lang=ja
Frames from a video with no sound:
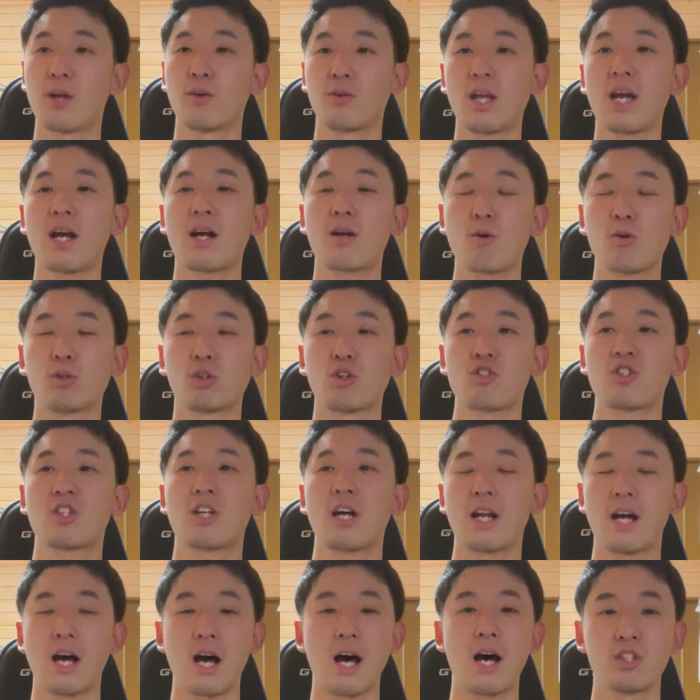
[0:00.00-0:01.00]
のね、今年
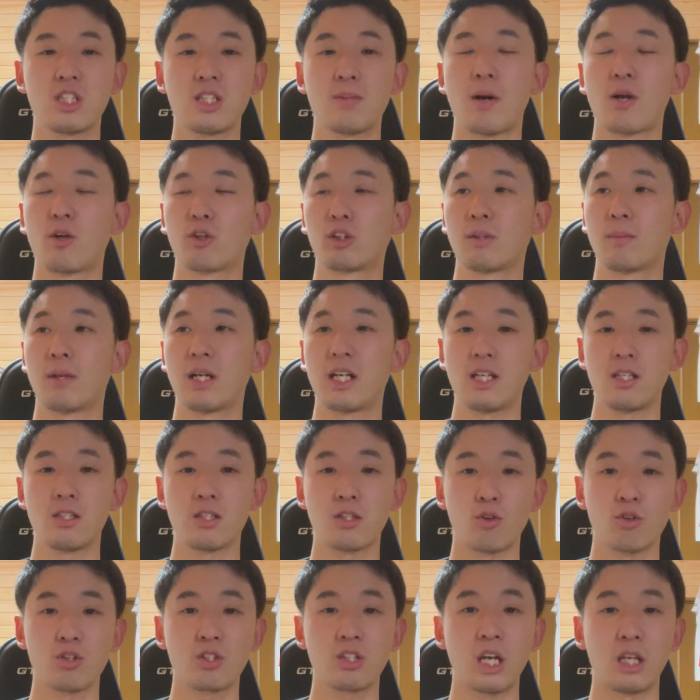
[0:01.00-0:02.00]
から千葉
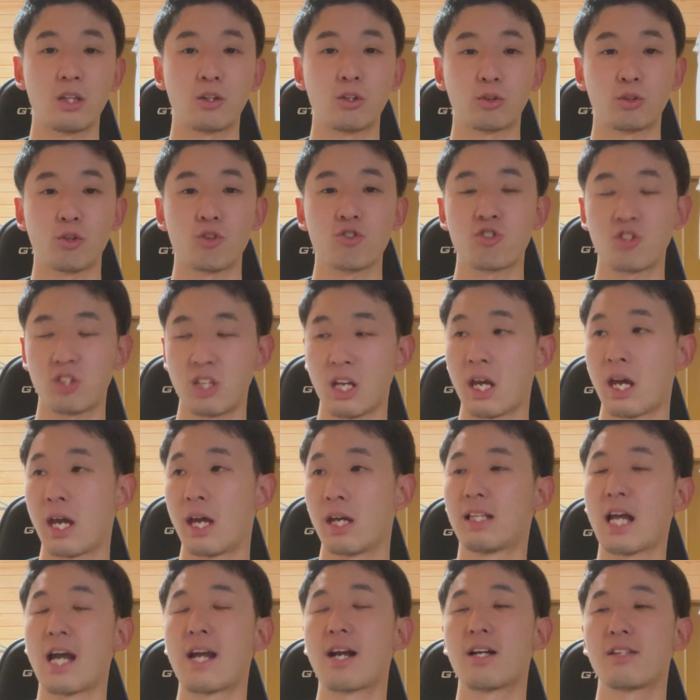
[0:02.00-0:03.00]
ロッテマリーンズの助っ人とし
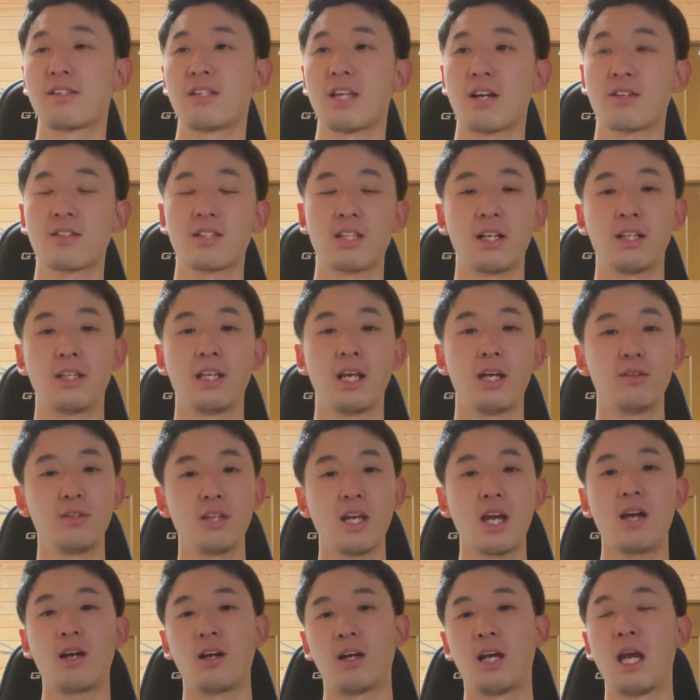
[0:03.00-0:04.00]
て大活躍されている
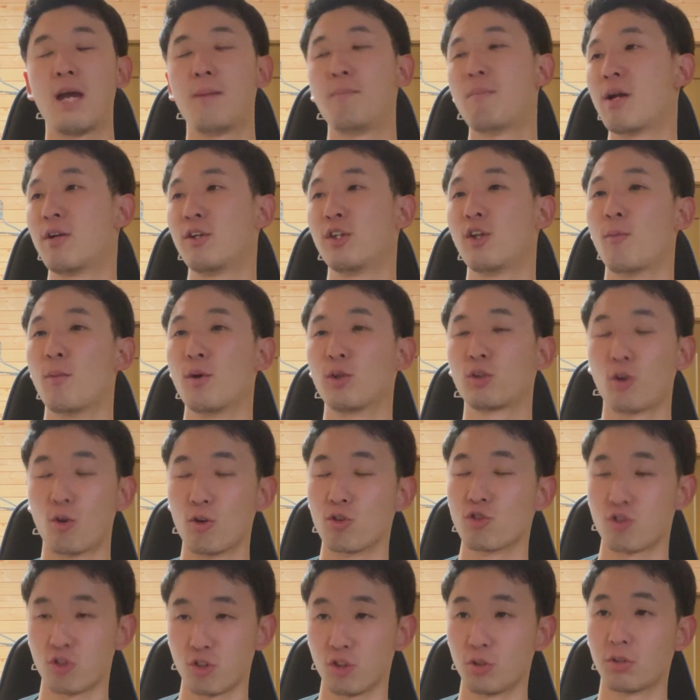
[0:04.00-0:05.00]
ね、えー、ペルドモ
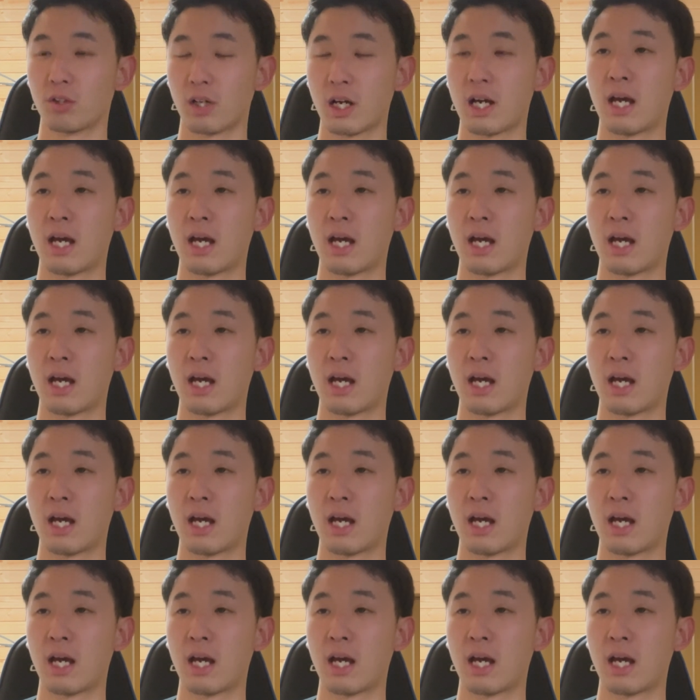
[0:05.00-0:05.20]
投手。